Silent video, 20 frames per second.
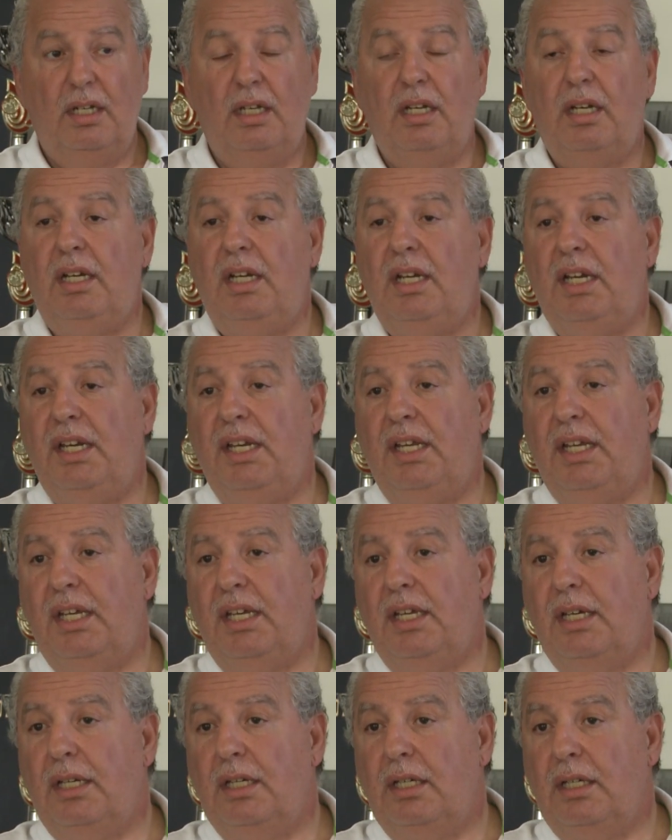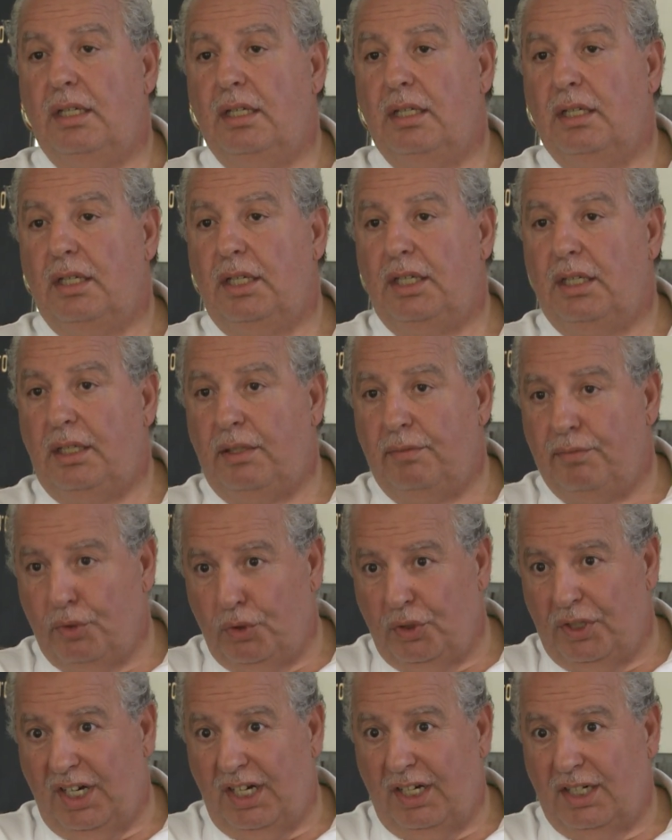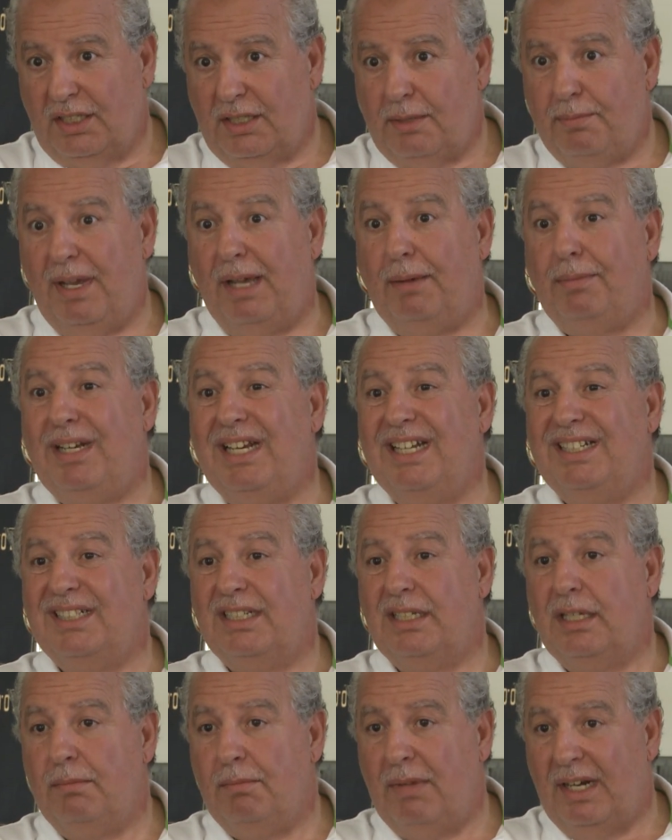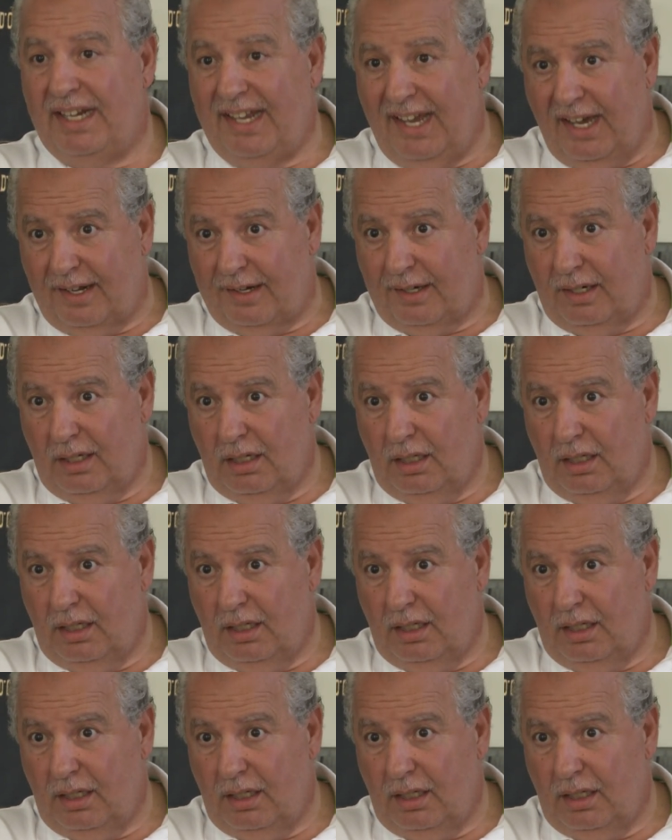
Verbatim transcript: اللي ايفونا تباع ب 3 المليار